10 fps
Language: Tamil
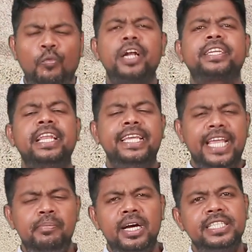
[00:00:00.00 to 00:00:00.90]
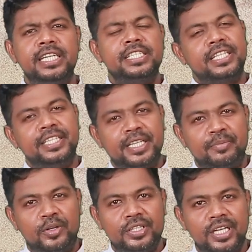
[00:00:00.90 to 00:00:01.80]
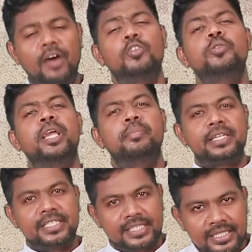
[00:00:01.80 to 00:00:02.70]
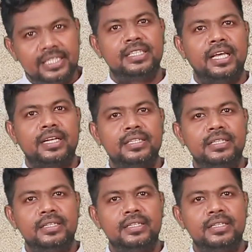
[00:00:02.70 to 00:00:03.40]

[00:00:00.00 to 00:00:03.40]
வாழ்க்கையில் ஏமாற்றங்களை சந்திக்கிற பொழுது அவரும் ஏமாற்றத்தை சந்தித்தார்